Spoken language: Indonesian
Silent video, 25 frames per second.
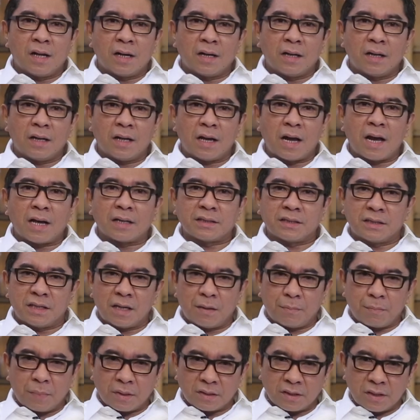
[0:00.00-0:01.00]
dari
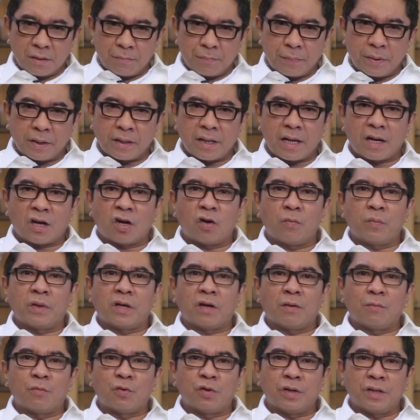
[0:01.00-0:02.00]
Asia Pacific
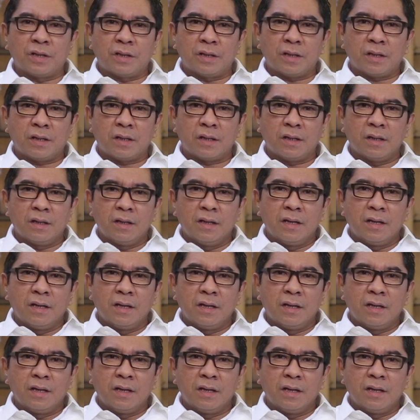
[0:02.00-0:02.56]
Economic Community.